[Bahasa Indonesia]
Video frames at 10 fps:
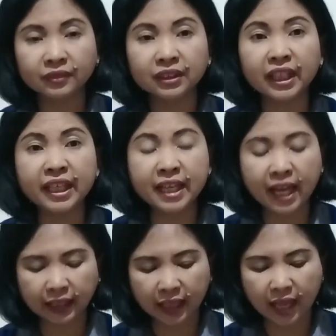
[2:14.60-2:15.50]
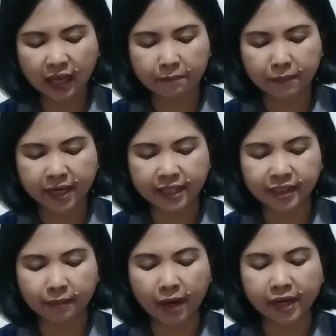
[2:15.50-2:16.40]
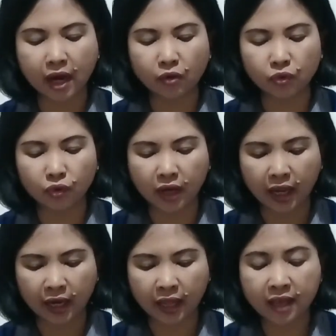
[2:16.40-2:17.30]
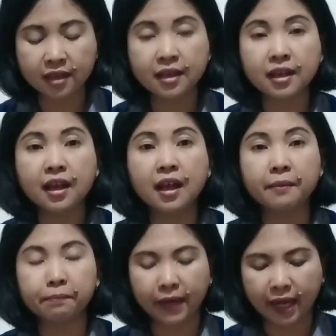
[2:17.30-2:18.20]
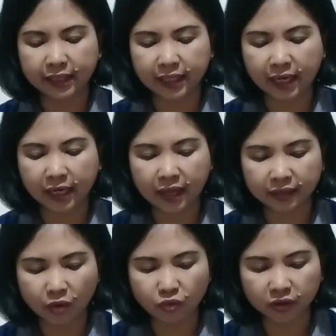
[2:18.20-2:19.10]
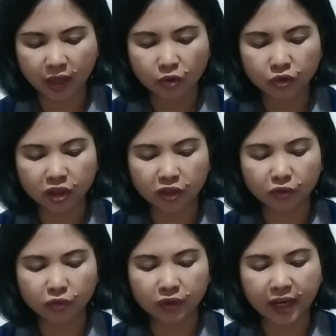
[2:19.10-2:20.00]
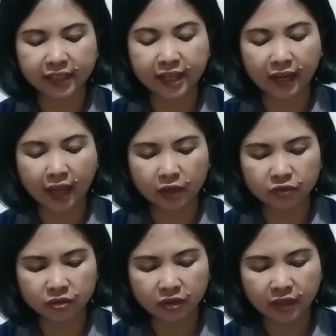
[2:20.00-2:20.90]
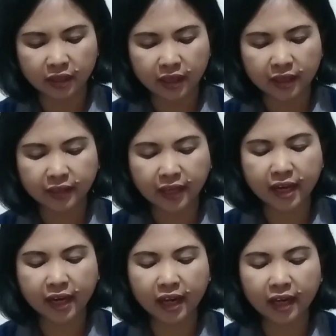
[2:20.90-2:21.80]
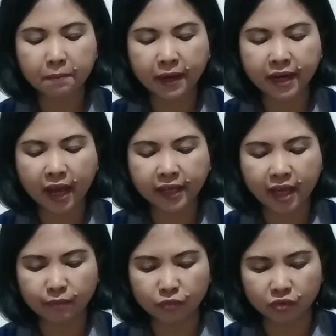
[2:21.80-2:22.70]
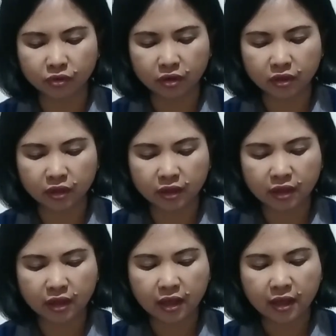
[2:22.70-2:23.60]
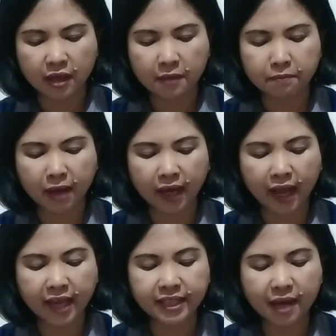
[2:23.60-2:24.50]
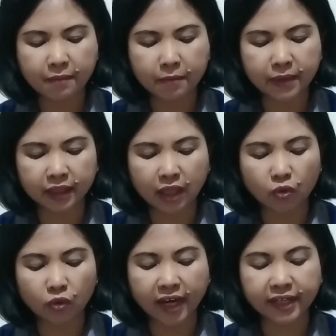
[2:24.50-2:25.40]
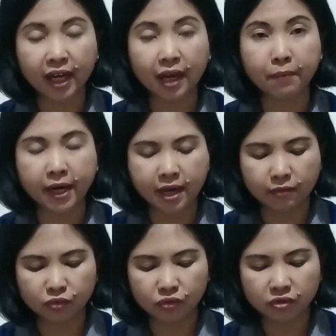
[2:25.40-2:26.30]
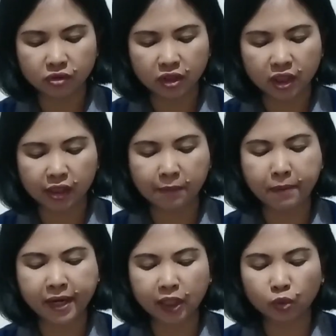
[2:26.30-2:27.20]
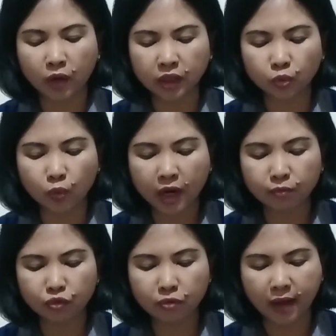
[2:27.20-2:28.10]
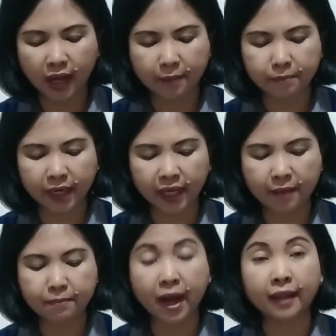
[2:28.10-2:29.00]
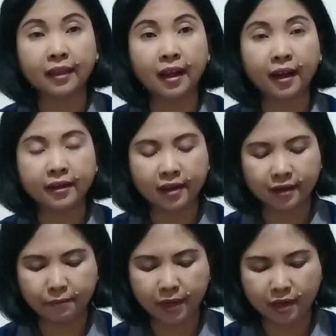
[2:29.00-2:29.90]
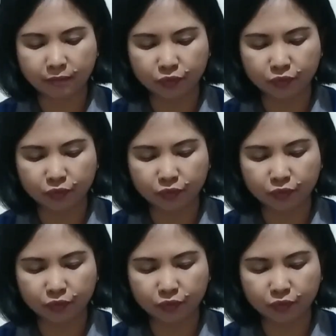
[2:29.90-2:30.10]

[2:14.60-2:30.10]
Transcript: Ingatlah kepada zaman dahulu kala, Perhatikanlah tahun-tahun keturunan yang lalu, tanyakanlah kepada ayahmu. Maka ia memberitahukannya kepadamu, kepada tuan-tuanmu maka mereka mengatakannya kepadamu.